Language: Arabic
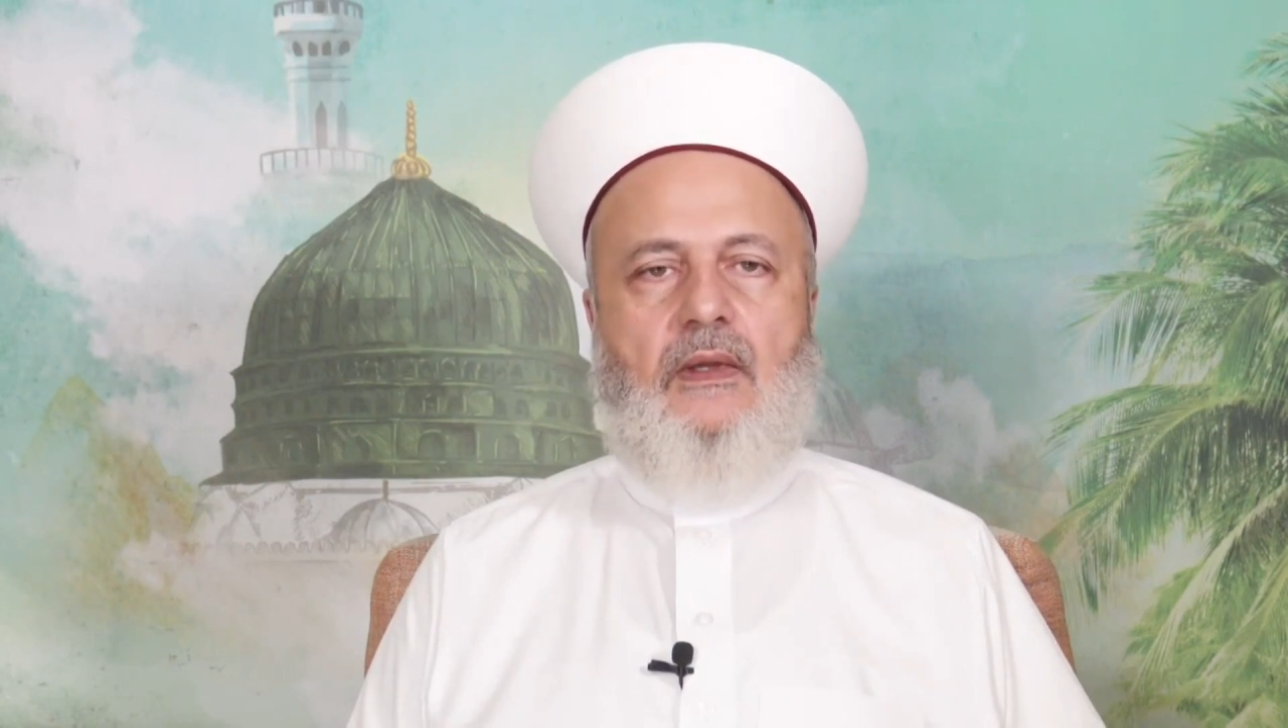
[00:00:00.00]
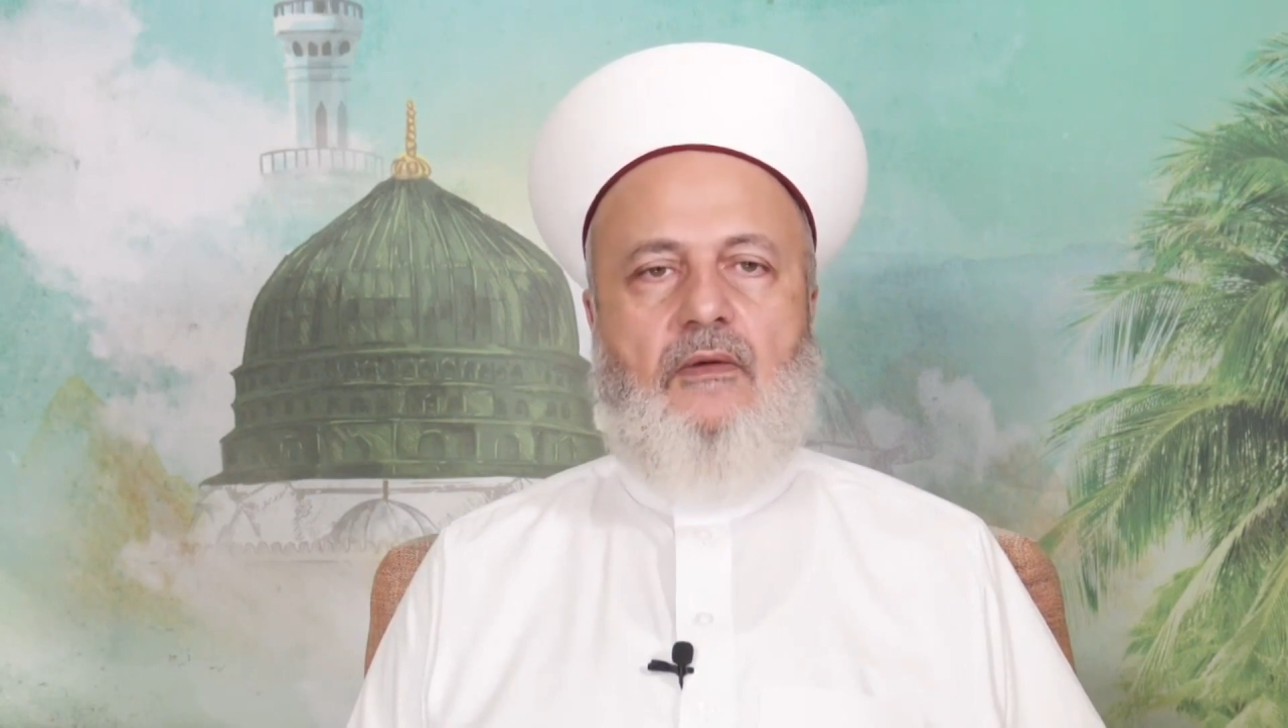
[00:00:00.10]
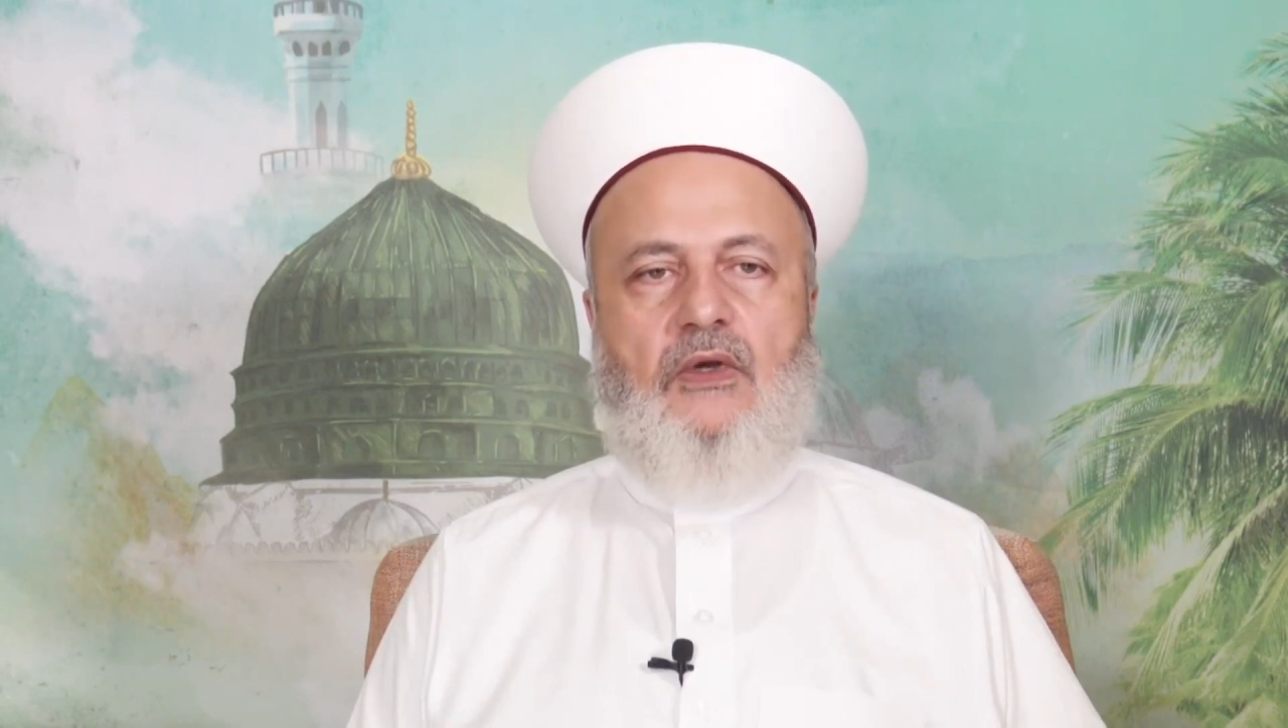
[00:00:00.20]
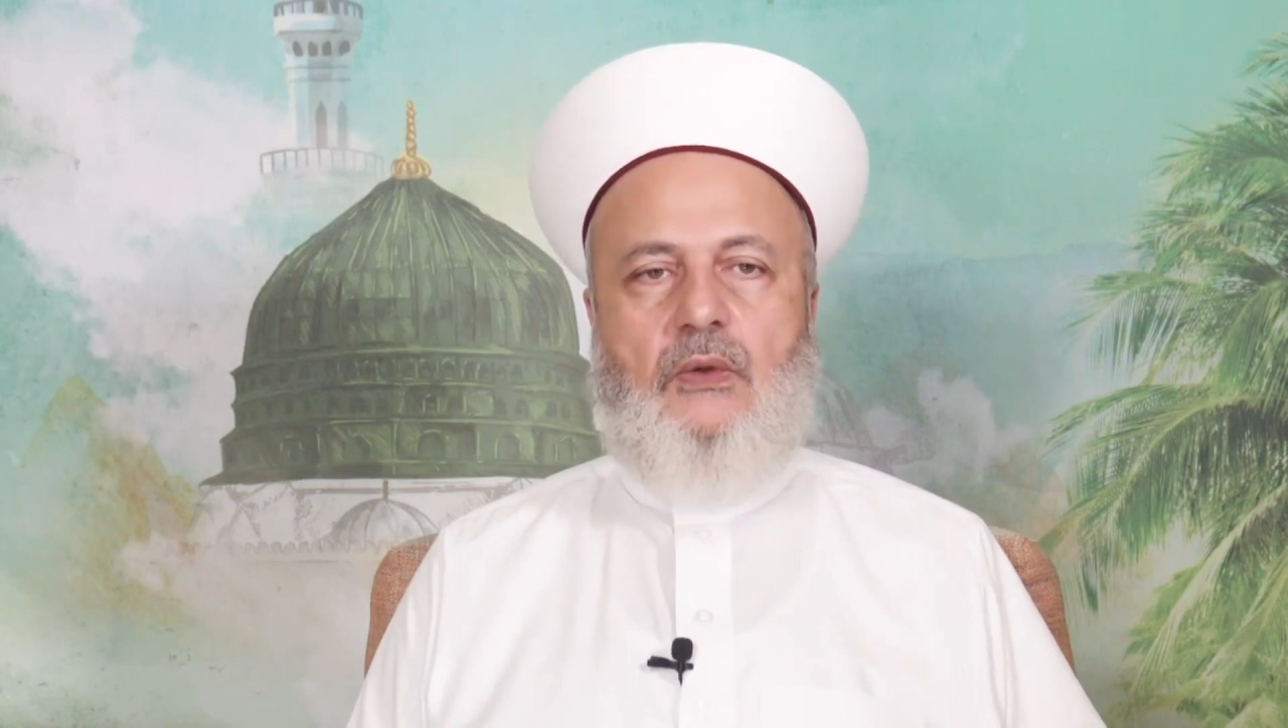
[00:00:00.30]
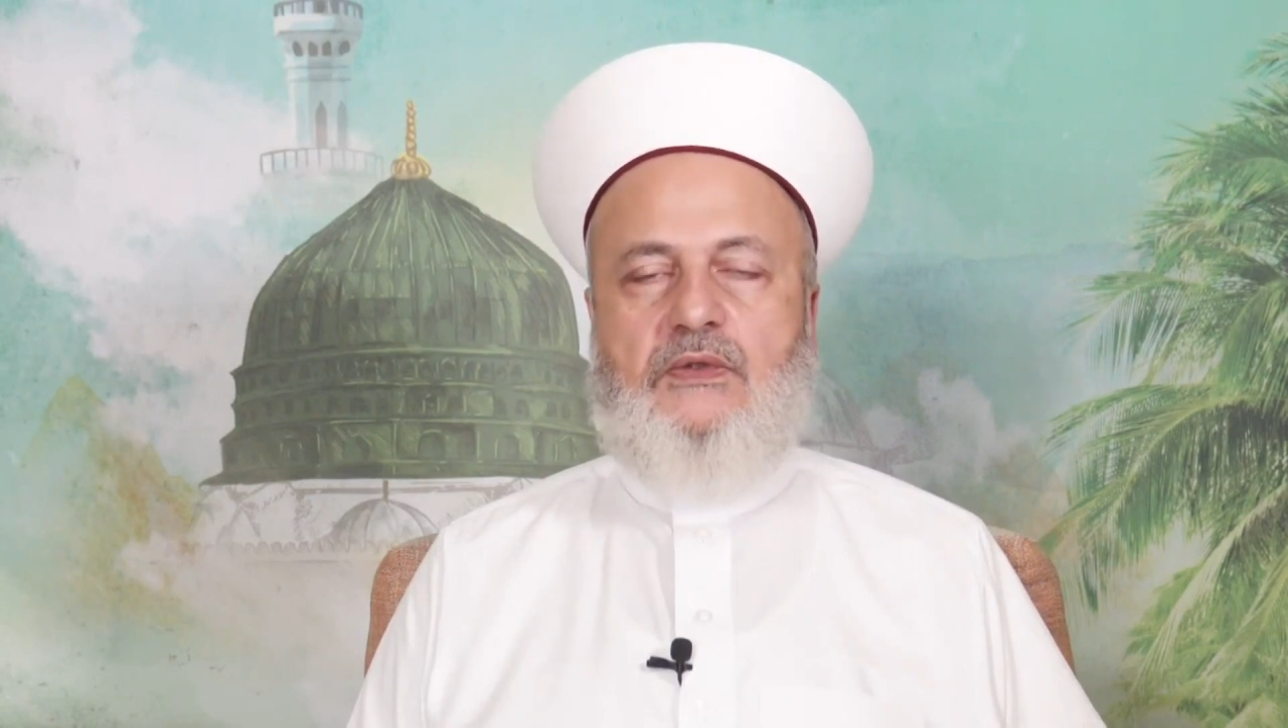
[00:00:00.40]

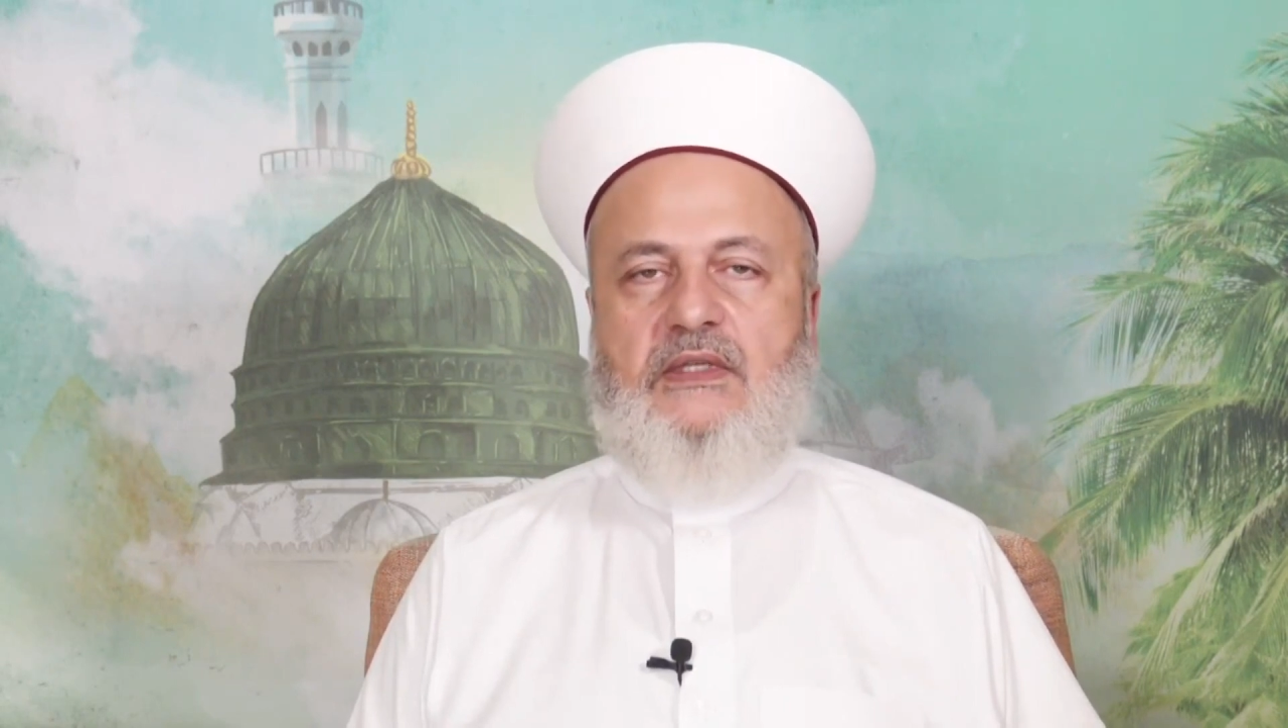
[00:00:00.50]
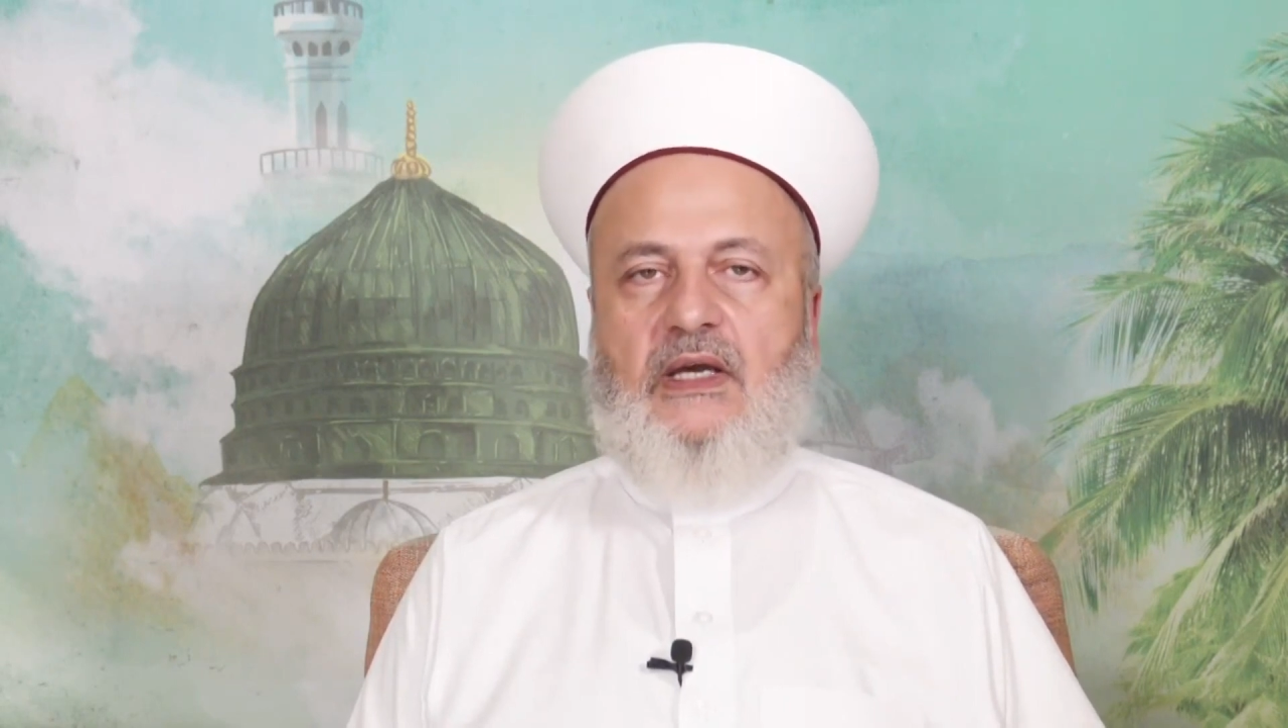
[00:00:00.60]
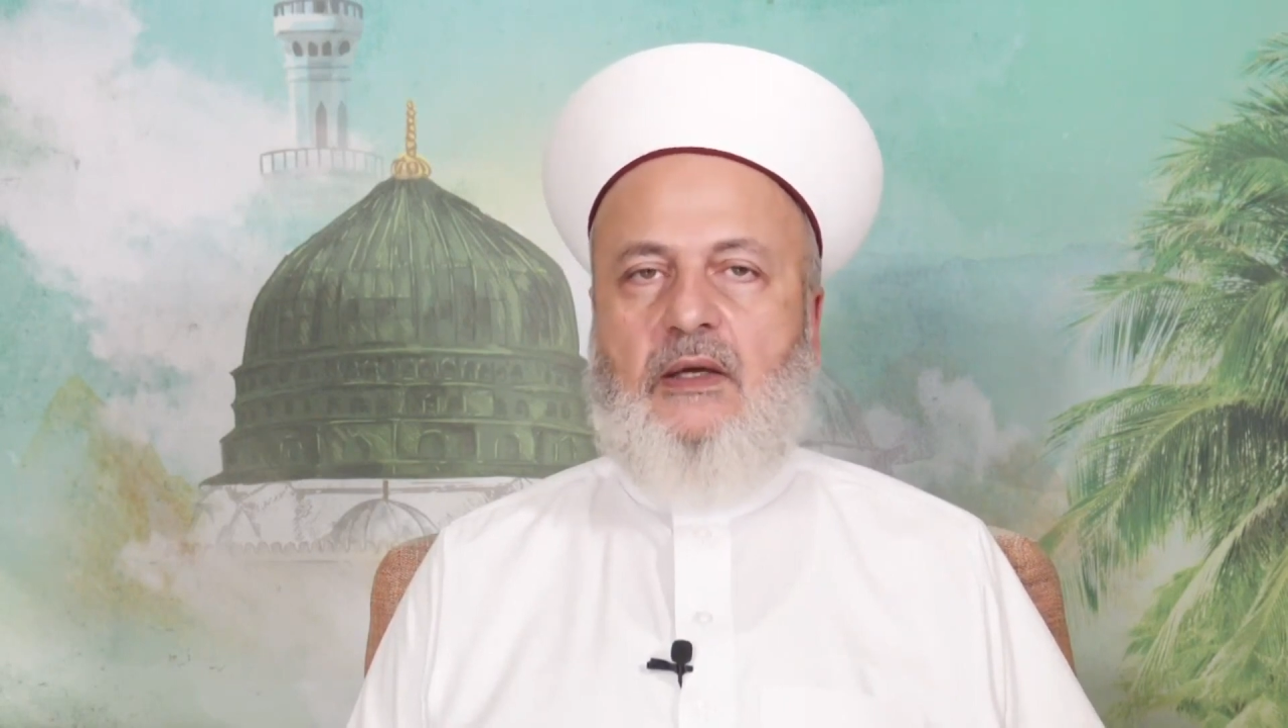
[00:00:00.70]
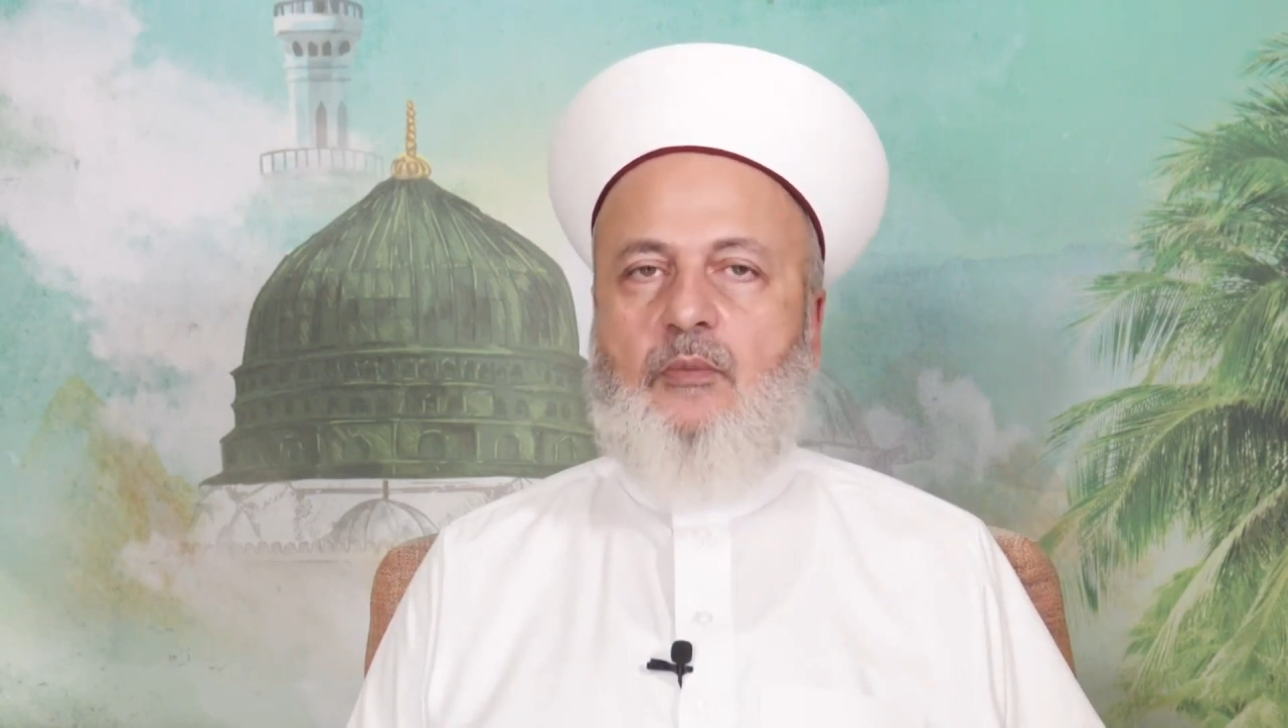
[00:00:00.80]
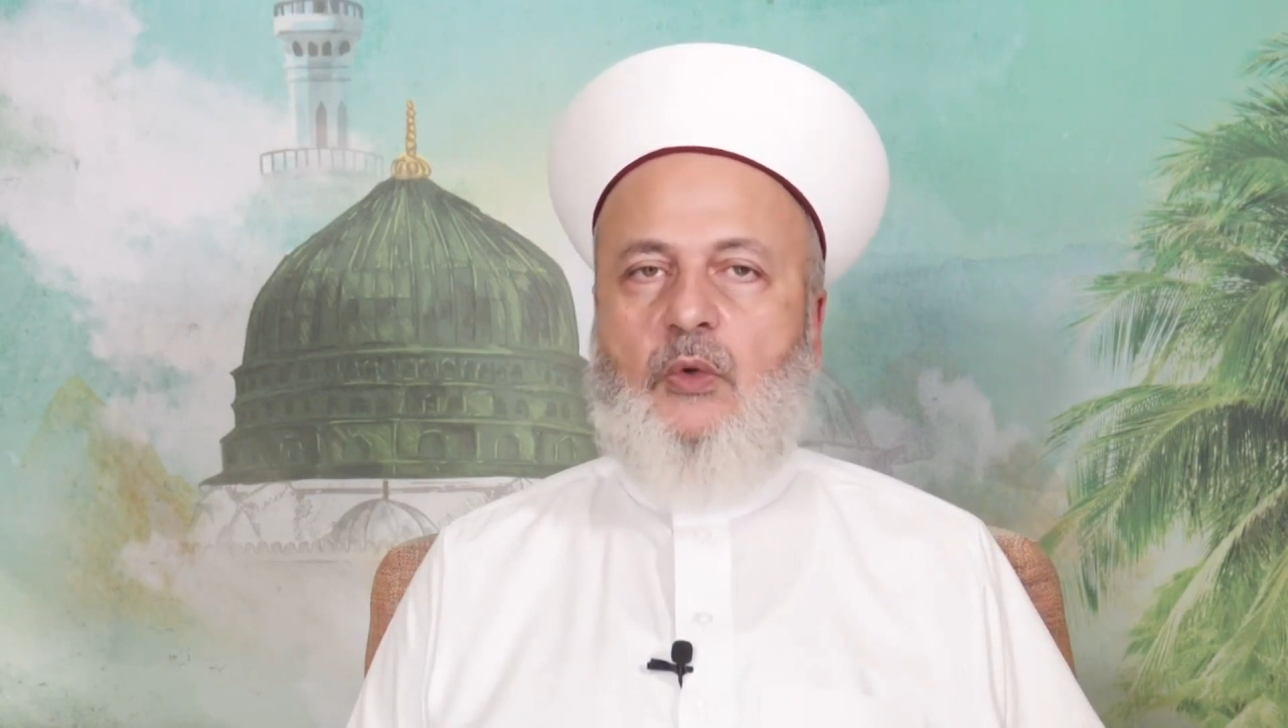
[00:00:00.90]
فيستحب